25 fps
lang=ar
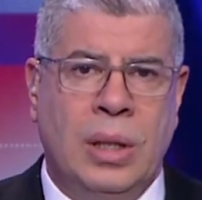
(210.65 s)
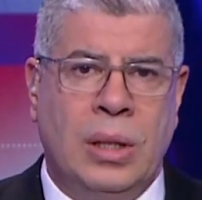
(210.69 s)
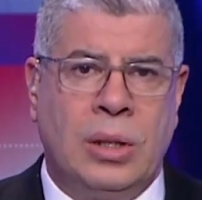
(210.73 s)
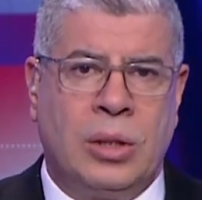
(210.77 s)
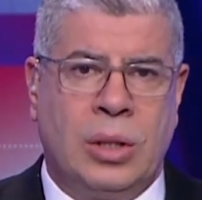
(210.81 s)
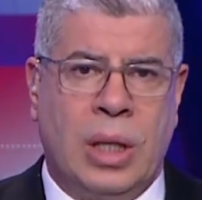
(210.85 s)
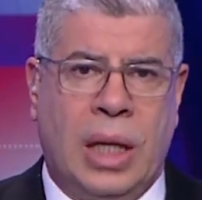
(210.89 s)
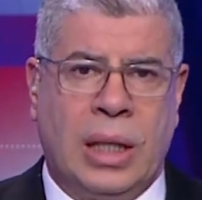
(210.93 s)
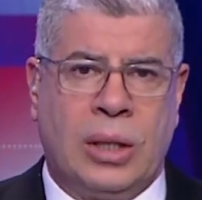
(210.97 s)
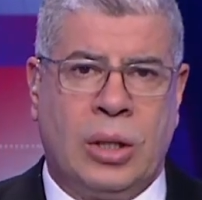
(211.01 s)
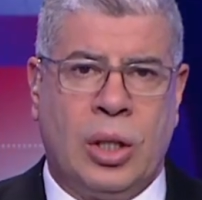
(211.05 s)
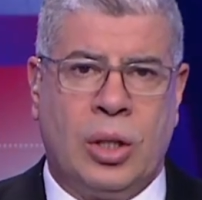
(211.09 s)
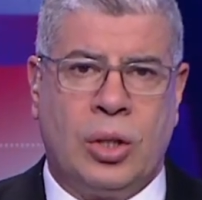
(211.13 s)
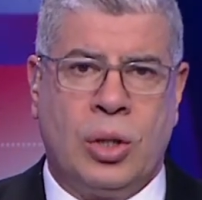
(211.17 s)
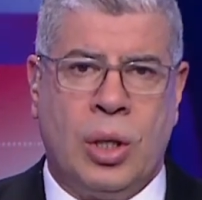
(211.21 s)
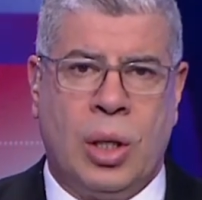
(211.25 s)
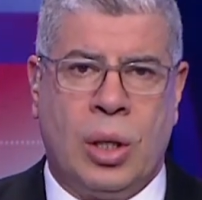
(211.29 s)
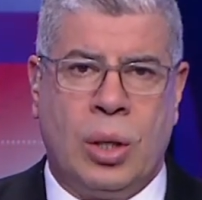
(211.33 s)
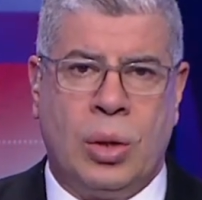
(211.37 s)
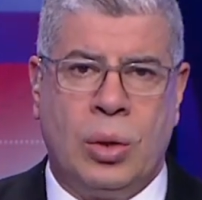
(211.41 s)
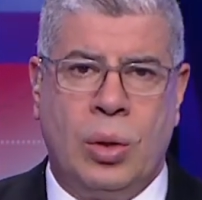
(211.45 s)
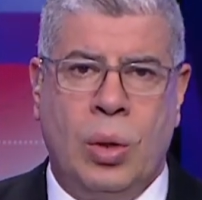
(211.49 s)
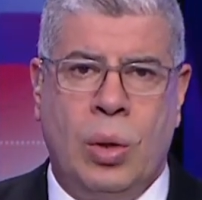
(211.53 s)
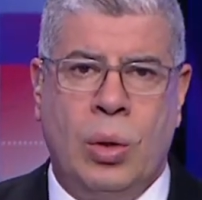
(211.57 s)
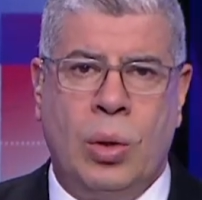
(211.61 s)
19
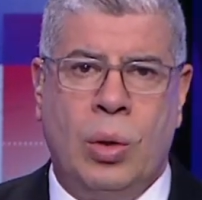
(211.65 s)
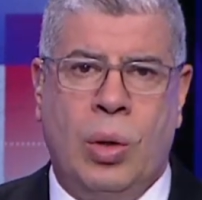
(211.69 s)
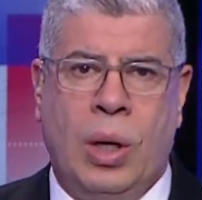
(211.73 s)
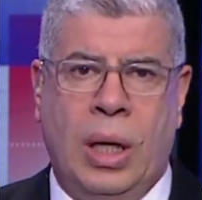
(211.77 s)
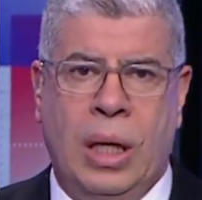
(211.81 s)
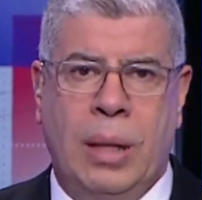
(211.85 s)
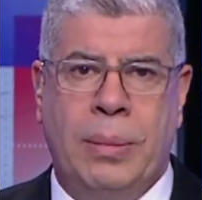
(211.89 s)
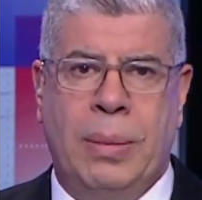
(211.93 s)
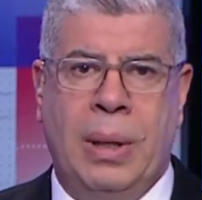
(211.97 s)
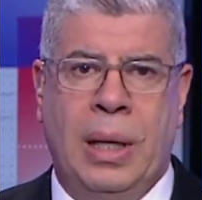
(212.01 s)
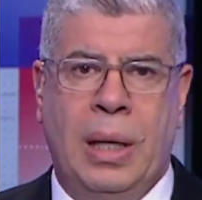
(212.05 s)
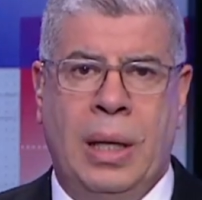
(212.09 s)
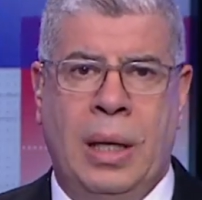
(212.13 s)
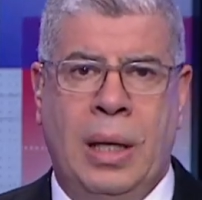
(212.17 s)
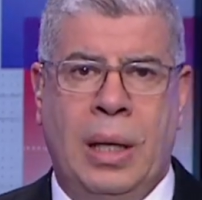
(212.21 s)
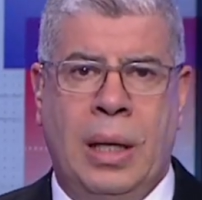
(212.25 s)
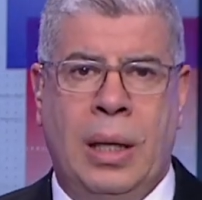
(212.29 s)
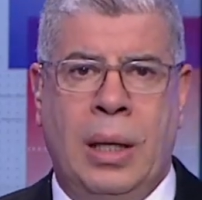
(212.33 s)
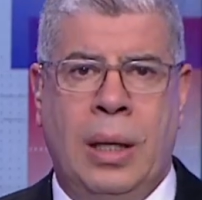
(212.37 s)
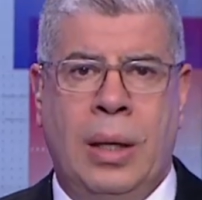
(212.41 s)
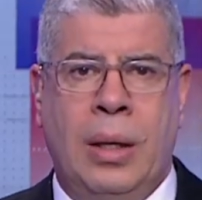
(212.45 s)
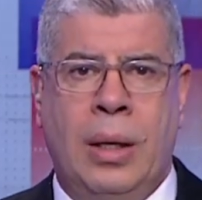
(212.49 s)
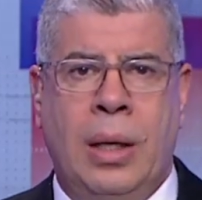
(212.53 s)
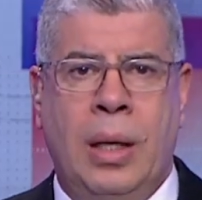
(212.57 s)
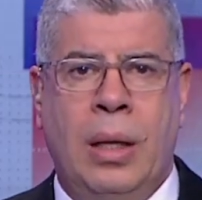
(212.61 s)
يوليو هيبقى
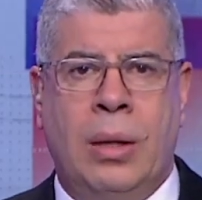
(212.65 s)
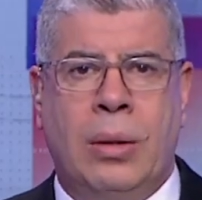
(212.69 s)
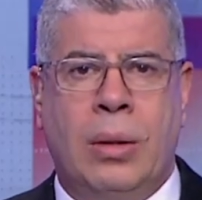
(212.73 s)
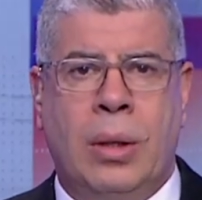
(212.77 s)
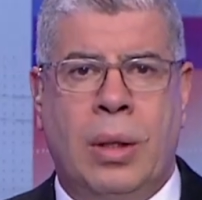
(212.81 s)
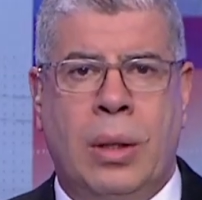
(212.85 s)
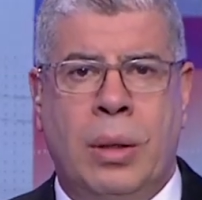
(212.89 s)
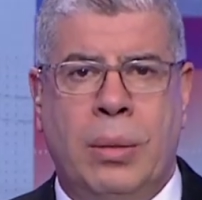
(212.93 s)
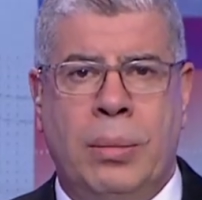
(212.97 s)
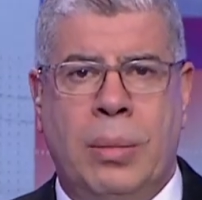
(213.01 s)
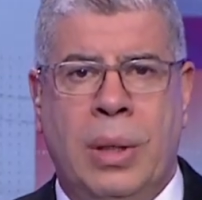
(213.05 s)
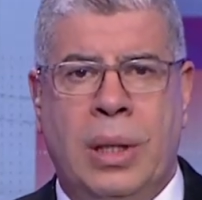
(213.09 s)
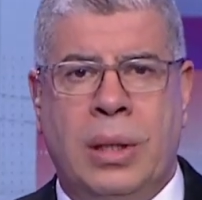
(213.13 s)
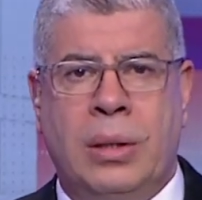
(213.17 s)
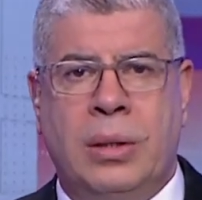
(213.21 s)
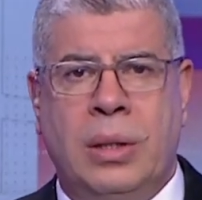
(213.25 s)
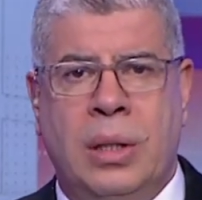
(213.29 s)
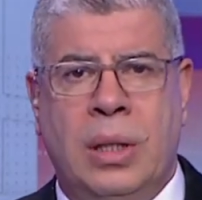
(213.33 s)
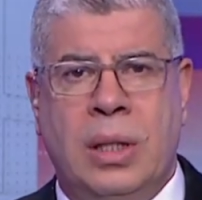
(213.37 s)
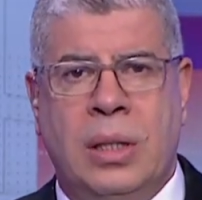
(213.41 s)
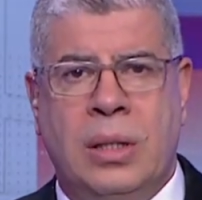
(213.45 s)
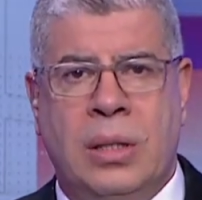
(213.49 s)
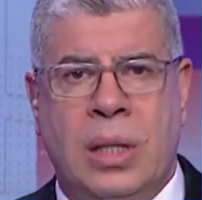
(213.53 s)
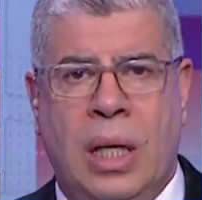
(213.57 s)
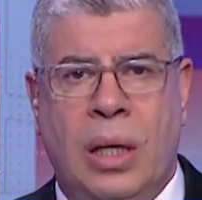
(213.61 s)
هيلدر
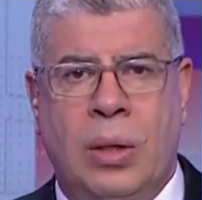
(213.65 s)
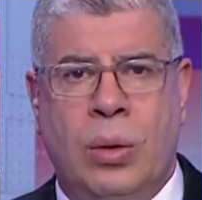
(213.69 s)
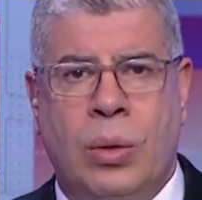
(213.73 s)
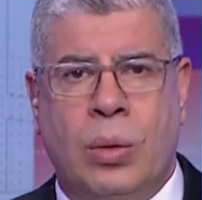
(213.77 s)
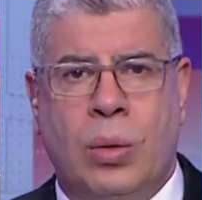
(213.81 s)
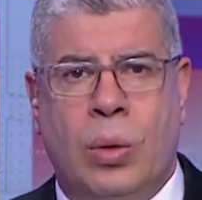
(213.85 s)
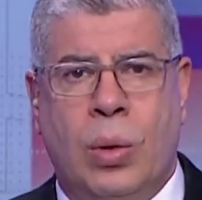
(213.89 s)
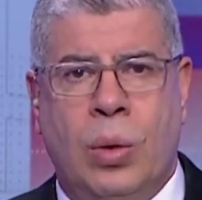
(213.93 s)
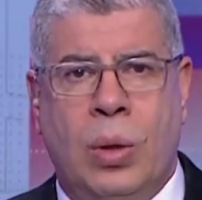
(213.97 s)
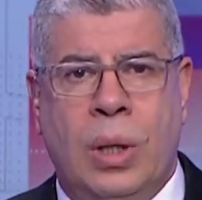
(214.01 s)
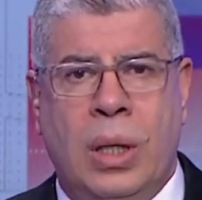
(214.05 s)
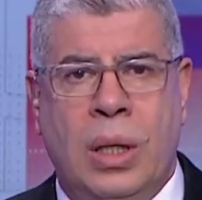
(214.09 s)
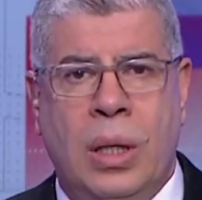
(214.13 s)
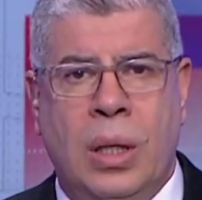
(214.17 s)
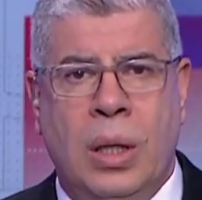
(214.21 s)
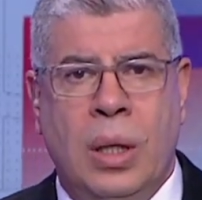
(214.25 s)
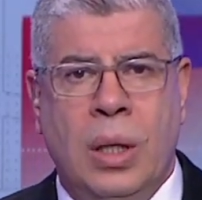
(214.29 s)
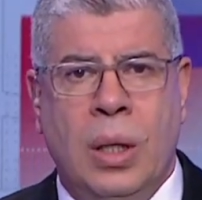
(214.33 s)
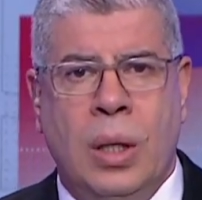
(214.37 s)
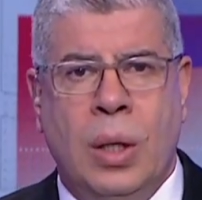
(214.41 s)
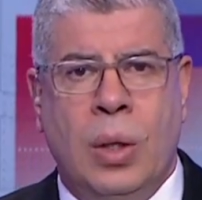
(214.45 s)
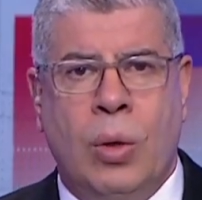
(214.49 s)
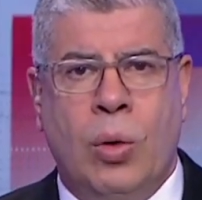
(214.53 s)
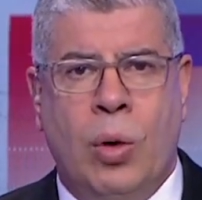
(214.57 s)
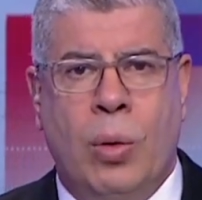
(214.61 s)
مارتينيز الانجولي
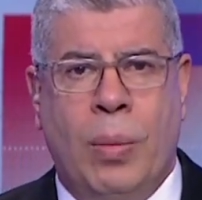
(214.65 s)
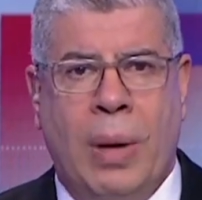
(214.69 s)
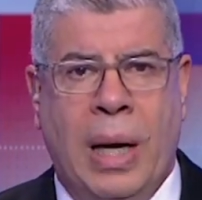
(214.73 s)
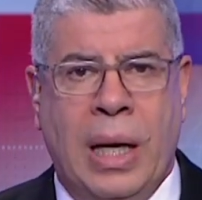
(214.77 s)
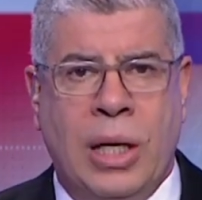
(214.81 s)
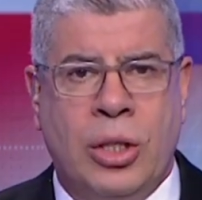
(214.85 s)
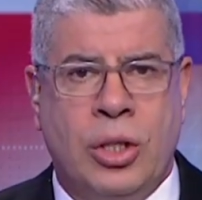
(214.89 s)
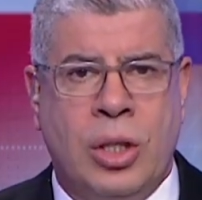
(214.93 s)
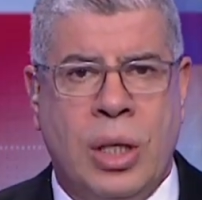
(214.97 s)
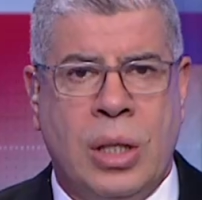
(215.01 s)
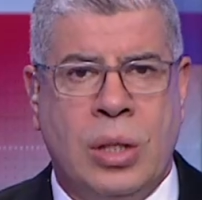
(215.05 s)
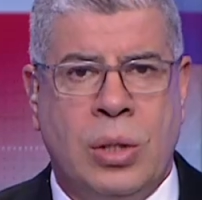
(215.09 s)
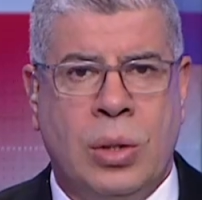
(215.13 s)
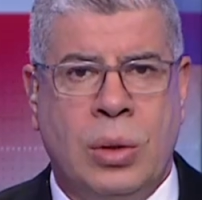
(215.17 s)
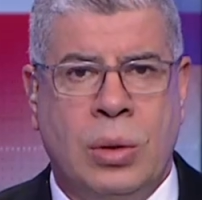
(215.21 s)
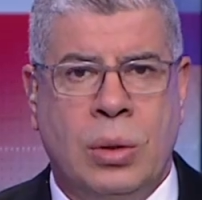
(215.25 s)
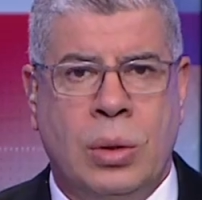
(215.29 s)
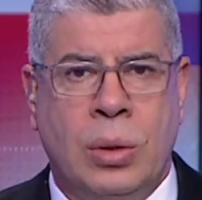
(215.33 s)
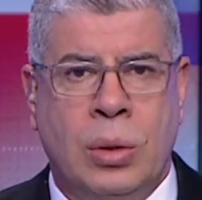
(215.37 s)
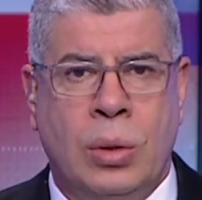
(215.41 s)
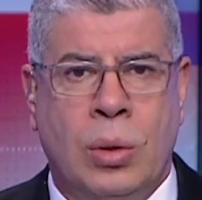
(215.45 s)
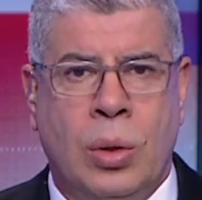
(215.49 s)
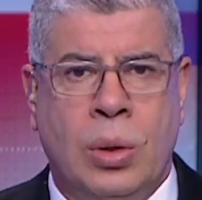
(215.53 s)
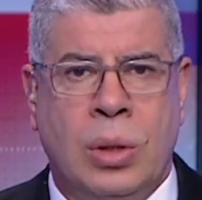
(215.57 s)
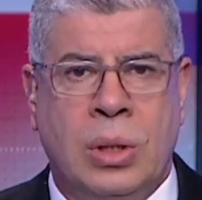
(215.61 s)
ومعاه
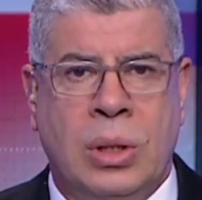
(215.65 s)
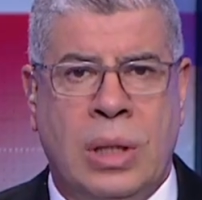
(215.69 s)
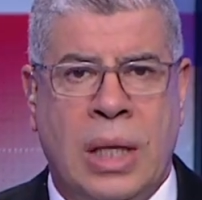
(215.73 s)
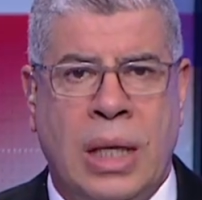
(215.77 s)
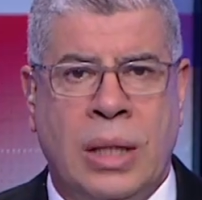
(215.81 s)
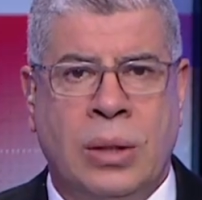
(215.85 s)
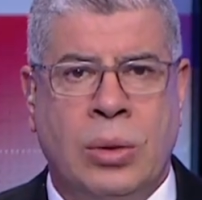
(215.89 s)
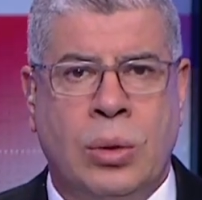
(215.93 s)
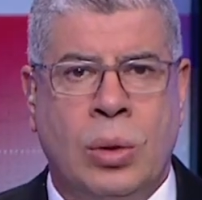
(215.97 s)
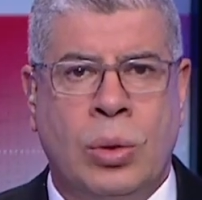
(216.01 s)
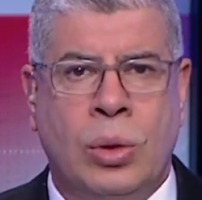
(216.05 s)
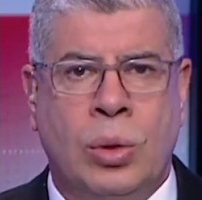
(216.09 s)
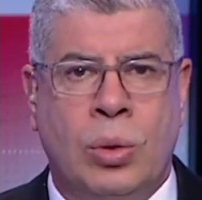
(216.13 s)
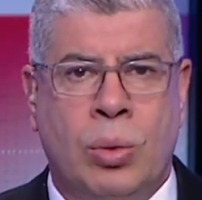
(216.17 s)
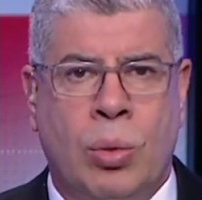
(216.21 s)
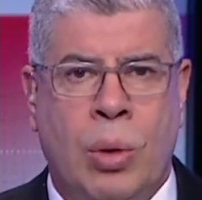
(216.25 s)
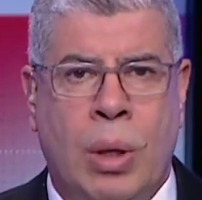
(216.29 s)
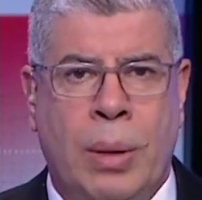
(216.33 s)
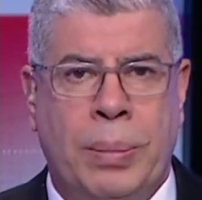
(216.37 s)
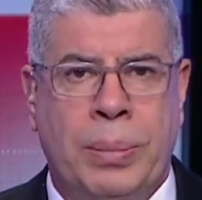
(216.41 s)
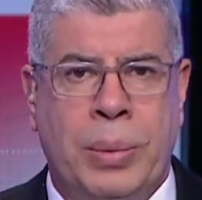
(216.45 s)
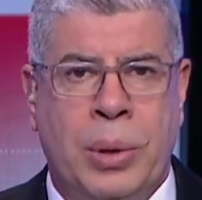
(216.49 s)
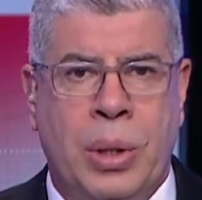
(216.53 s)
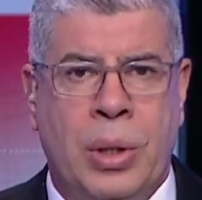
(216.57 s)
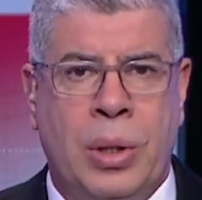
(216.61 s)
جيرسون دوس سانتوس
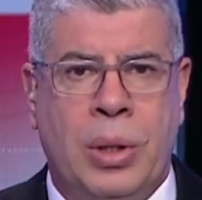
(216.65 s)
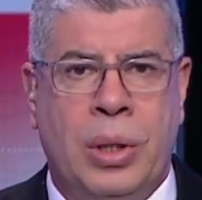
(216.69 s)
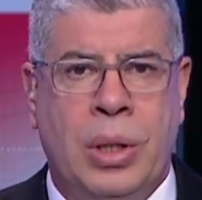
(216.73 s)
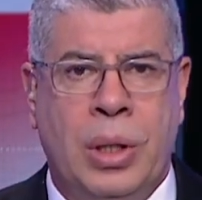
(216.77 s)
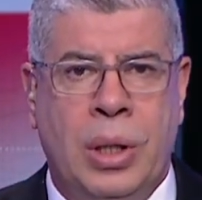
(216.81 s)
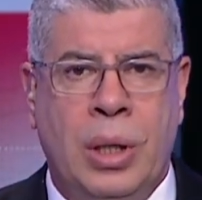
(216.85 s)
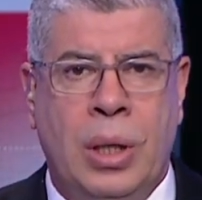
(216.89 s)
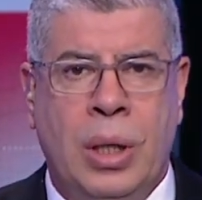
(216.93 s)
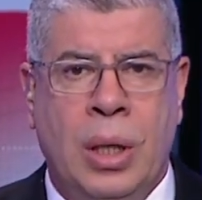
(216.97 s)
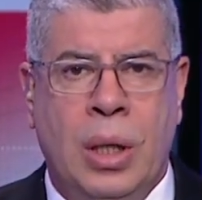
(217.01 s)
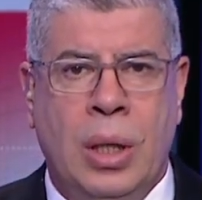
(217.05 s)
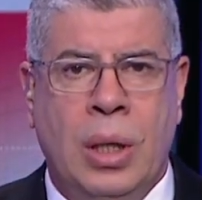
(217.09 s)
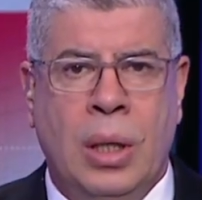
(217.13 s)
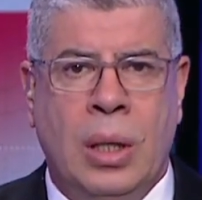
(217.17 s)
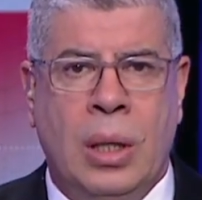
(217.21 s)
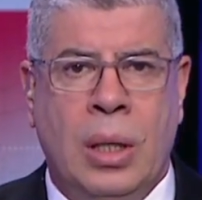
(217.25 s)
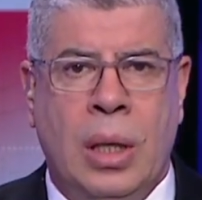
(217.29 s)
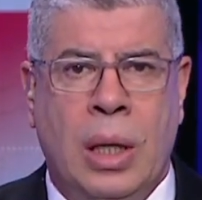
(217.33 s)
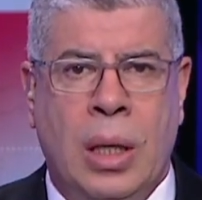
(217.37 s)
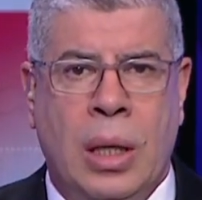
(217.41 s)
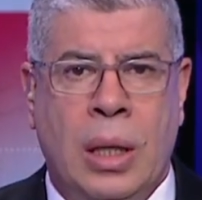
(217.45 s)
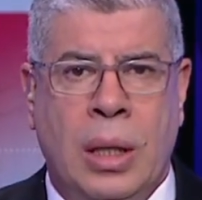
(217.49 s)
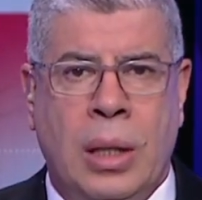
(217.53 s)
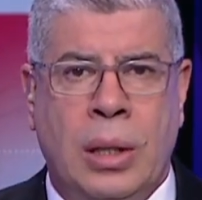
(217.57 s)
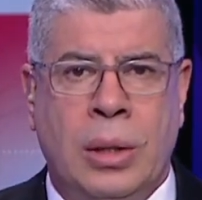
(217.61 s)
وبير هي
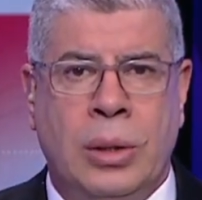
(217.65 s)
آه،